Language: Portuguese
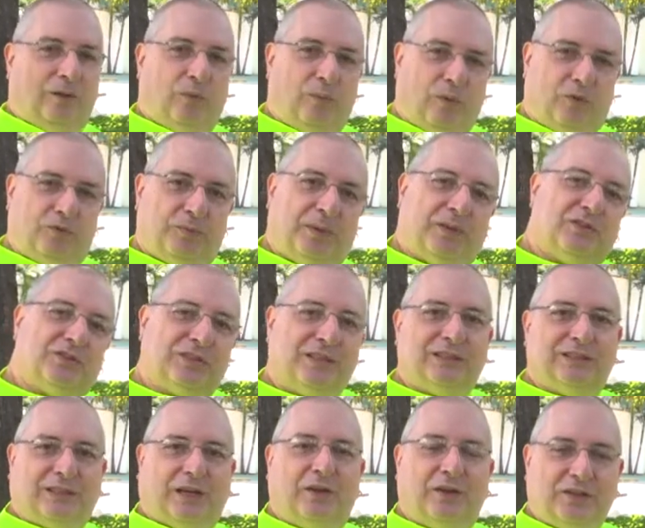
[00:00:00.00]
movimento
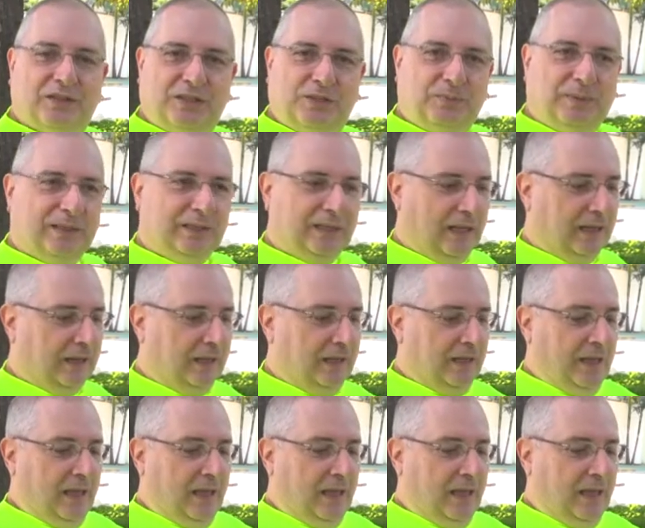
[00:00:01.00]
central e a gente pedala.